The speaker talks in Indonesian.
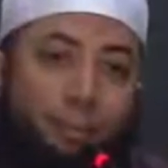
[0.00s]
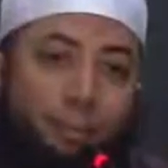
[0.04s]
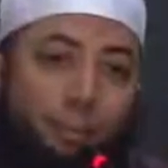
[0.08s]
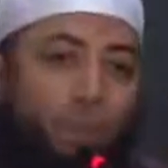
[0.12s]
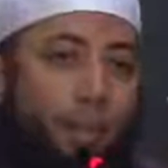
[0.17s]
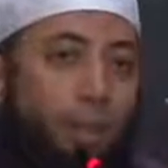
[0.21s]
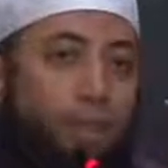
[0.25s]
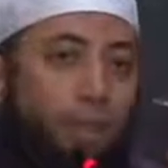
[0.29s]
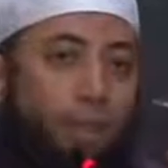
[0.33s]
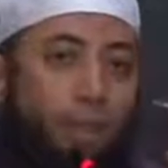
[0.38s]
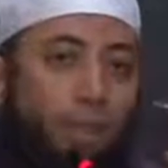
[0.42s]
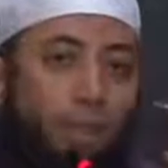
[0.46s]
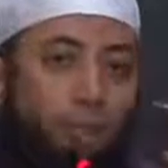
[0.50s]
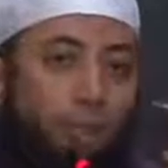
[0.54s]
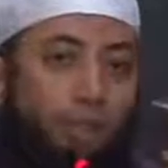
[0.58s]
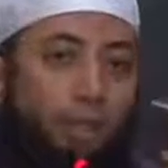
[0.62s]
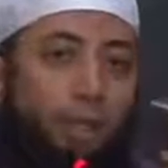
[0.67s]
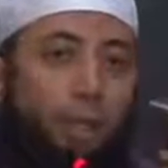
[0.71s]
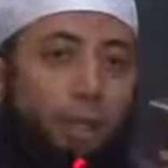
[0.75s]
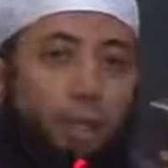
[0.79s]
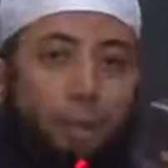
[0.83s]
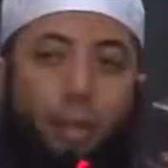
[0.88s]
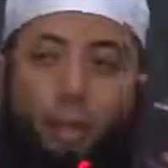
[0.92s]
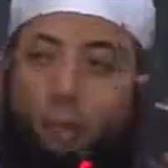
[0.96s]
madhab
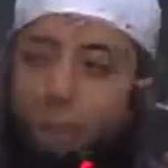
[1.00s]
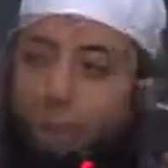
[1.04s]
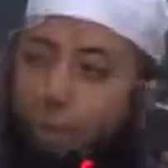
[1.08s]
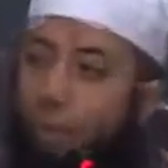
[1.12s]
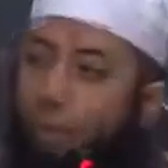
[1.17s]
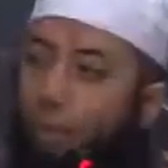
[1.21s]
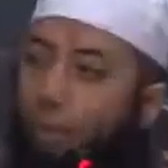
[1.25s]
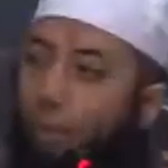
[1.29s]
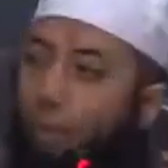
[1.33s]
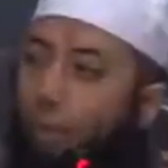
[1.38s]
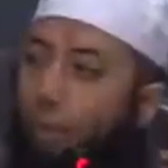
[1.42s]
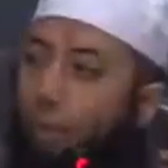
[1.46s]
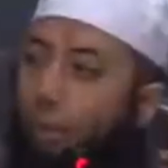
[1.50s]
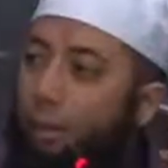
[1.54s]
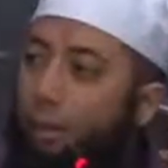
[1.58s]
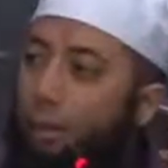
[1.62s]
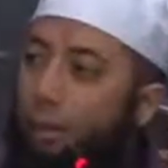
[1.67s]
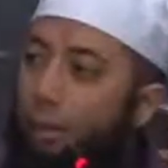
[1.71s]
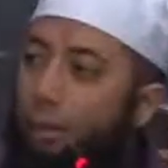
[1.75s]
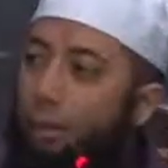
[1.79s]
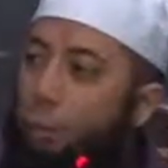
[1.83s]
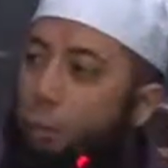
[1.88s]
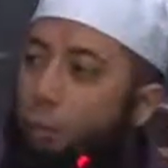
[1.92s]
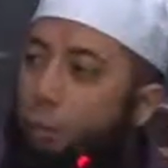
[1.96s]
syafi'iyah begitu jadi orang
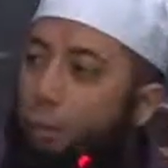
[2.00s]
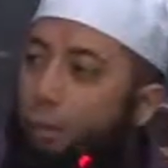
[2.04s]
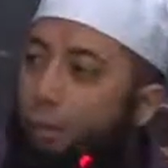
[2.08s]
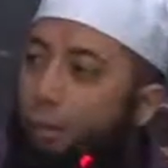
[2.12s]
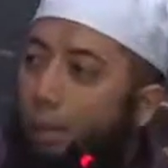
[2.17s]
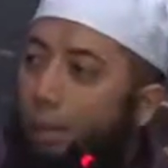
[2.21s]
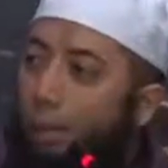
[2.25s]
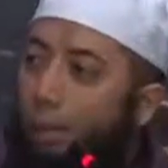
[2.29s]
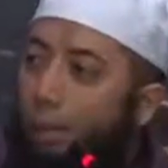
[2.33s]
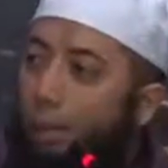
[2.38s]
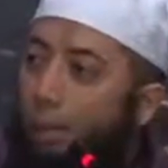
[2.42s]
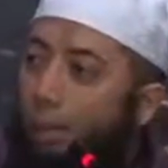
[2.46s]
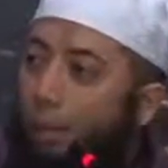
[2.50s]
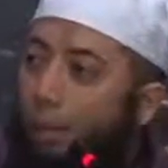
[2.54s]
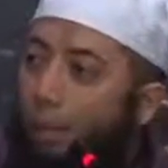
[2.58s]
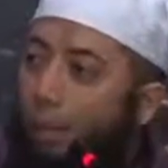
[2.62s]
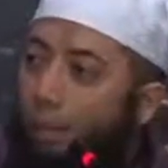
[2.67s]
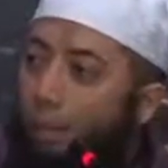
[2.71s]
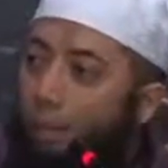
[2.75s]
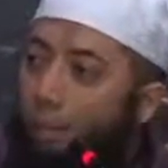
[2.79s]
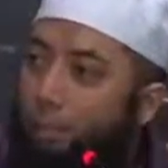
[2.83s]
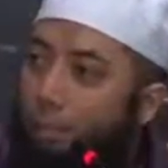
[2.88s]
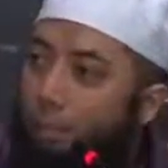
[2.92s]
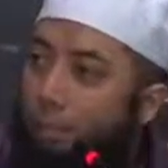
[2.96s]
suami tidak
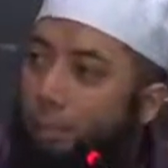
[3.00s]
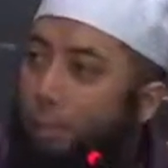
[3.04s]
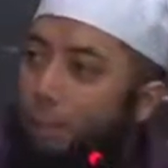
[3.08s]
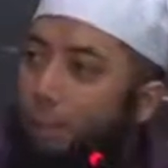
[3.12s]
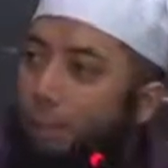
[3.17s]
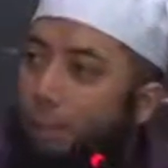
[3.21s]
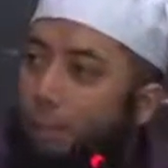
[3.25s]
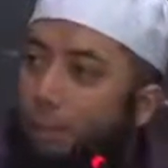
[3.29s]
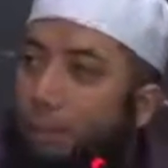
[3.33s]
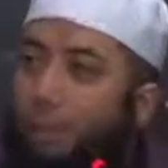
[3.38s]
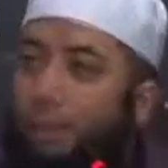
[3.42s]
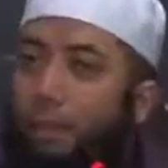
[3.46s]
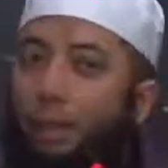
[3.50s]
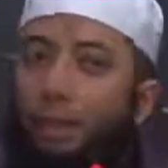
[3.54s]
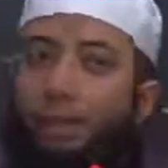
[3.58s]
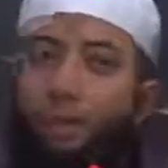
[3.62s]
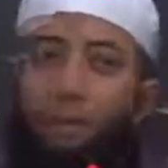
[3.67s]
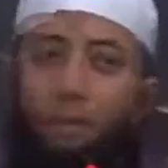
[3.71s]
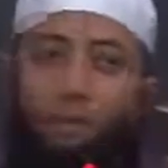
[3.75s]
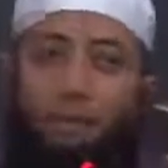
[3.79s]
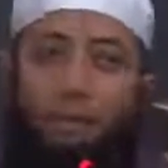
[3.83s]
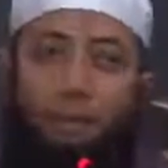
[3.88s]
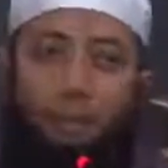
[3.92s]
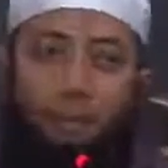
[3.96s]
sengaja pegang
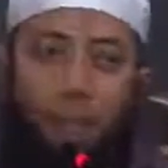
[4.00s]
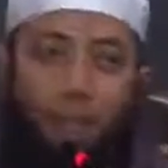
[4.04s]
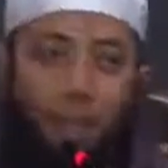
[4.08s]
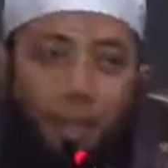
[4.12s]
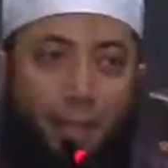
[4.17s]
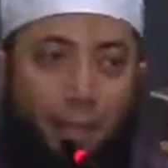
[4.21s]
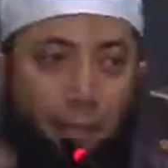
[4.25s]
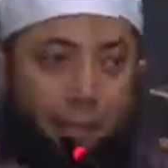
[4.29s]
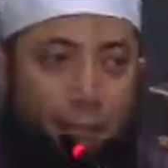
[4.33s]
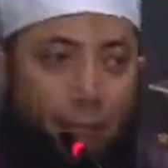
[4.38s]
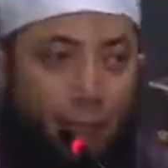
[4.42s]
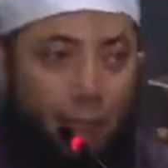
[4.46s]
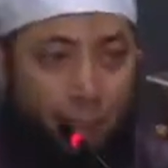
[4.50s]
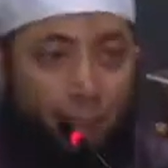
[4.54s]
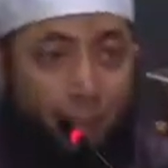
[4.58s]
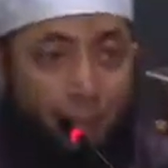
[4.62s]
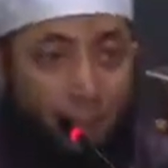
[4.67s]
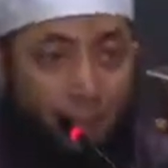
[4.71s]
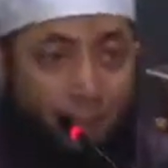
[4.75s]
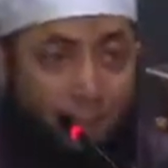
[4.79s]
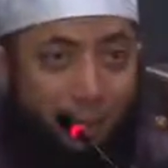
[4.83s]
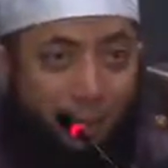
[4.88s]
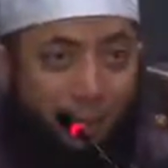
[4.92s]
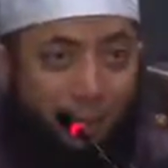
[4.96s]
istrinya tidak ada
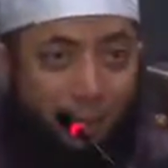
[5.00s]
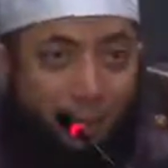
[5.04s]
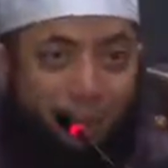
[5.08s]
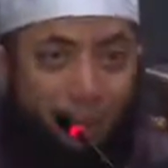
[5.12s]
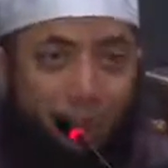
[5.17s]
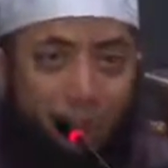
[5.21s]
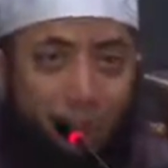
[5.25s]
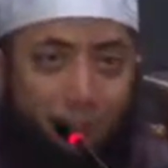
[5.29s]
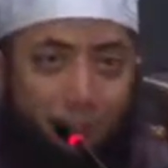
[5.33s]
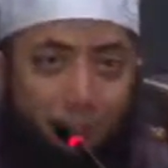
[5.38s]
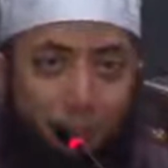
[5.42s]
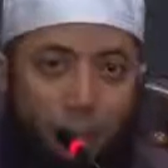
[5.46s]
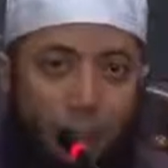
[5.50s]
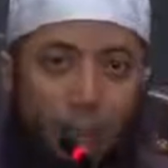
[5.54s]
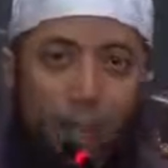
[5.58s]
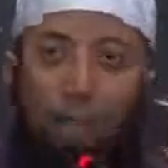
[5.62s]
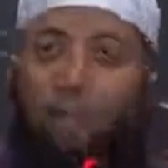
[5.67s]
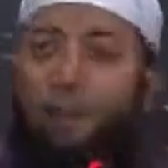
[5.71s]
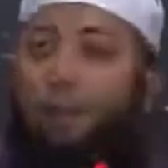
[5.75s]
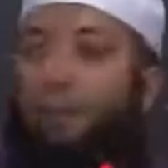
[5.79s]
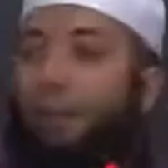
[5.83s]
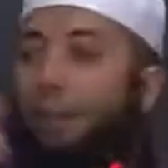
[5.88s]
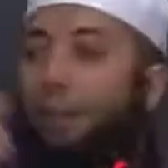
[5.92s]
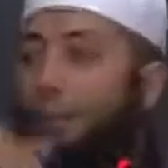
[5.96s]
pelapisnya
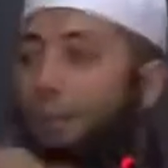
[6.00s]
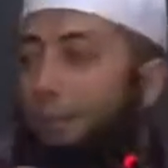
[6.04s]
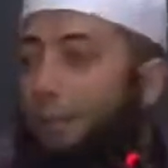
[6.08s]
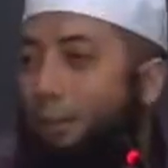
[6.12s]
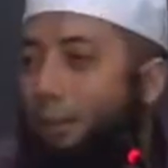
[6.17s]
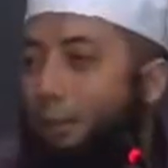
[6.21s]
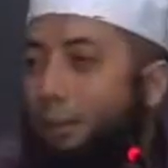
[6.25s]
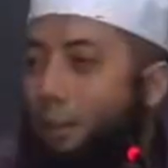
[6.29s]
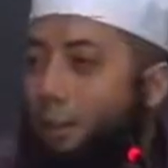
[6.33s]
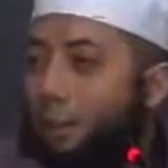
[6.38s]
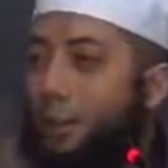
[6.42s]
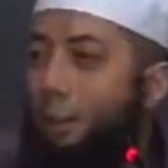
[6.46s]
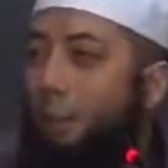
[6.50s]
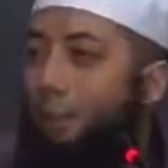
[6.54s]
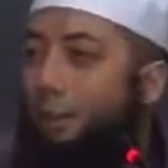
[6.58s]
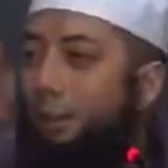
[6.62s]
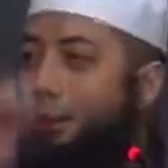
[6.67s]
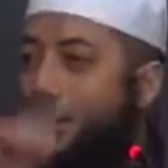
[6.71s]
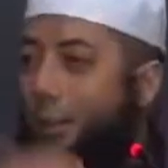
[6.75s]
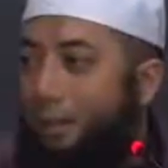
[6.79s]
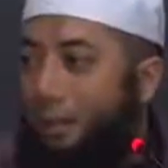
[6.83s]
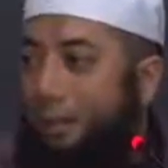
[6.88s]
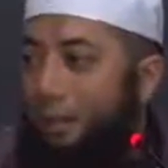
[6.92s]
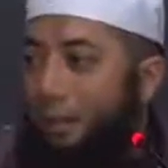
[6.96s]
maka batal sengaja
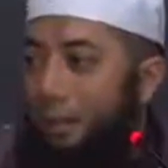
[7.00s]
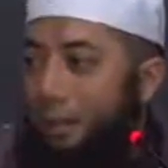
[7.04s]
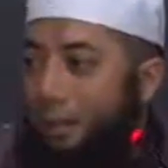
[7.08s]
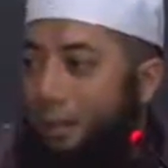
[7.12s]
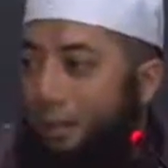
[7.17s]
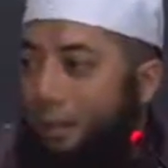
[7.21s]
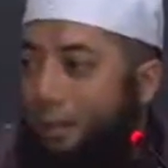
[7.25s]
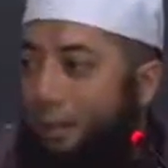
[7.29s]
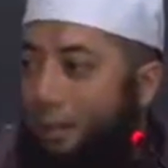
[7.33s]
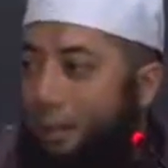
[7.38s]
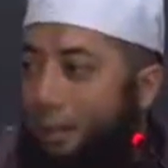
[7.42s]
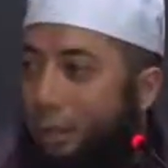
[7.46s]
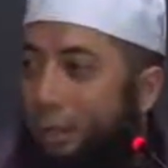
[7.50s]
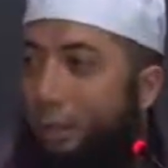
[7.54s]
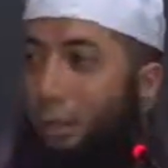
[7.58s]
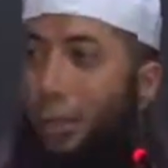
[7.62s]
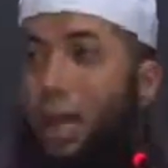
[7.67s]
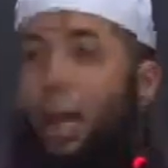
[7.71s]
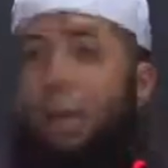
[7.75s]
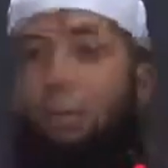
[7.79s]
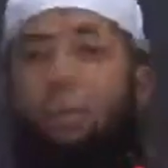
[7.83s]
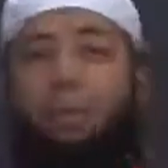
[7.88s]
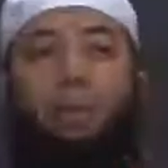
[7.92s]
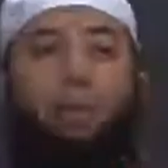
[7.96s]
tidak sengaja
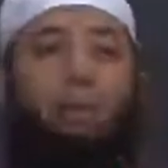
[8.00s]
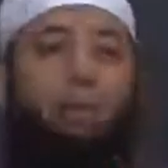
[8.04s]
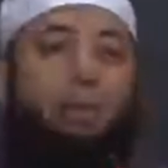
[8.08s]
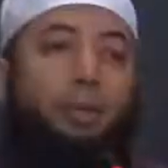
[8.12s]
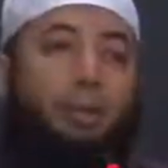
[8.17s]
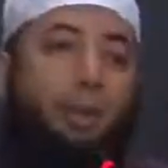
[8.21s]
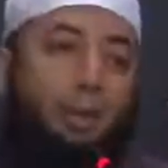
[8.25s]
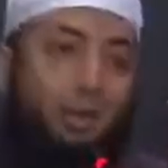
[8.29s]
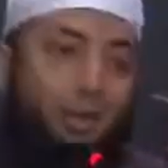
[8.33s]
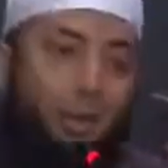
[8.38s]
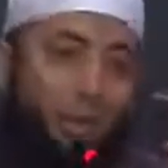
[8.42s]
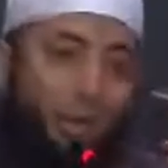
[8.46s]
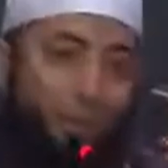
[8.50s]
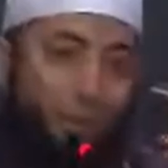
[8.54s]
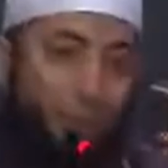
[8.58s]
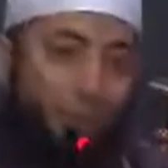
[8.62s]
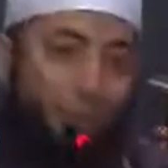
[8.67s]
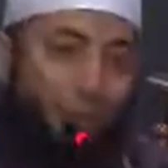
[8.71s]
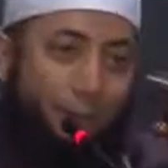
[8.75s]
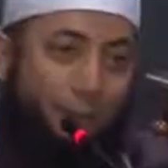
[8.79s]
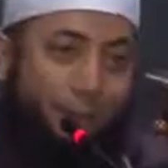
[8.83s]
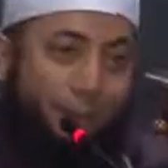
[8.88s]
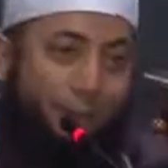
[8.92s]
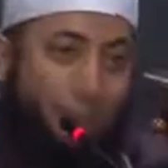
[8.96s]
syahwat atau tidak
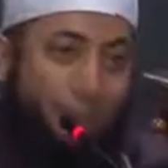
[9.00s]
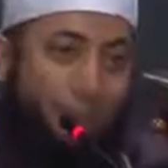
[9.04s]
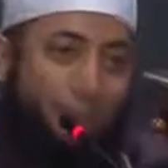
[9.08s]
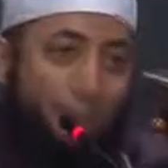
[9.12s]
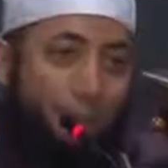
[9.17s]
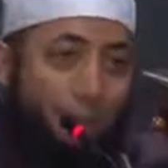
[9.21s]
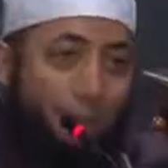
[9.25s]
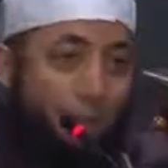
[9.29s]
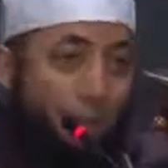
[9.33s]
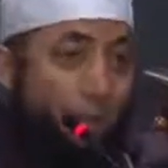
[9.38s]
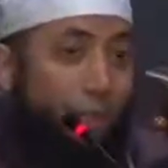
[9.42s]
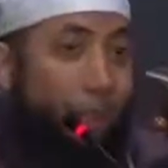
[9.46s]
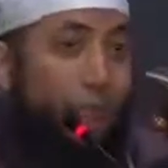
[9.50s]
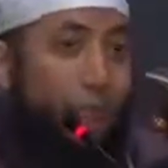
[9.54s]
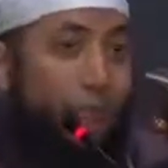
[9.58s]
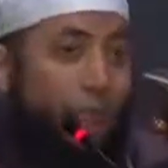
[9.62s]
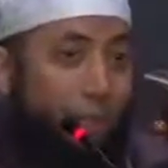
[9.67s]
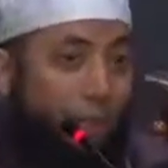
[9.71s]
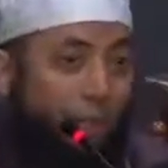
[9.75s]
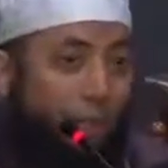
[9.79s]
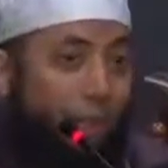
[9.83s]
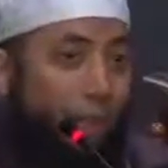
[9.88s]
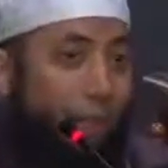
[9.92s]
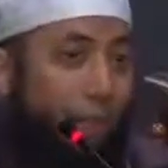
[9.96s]
syahwat
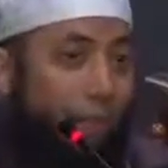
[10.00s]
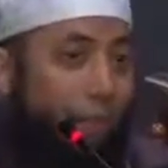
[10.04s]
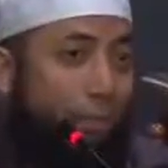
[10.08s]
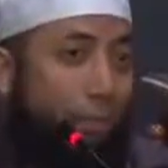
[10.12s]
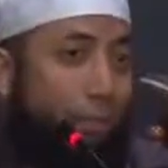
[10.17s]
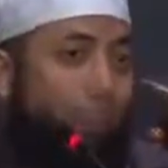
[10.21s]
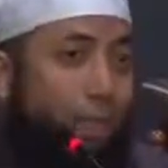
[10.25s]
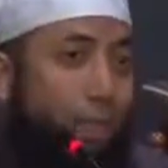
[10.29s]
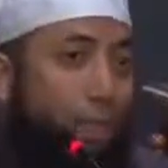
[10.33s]
Ijtihadnya Imam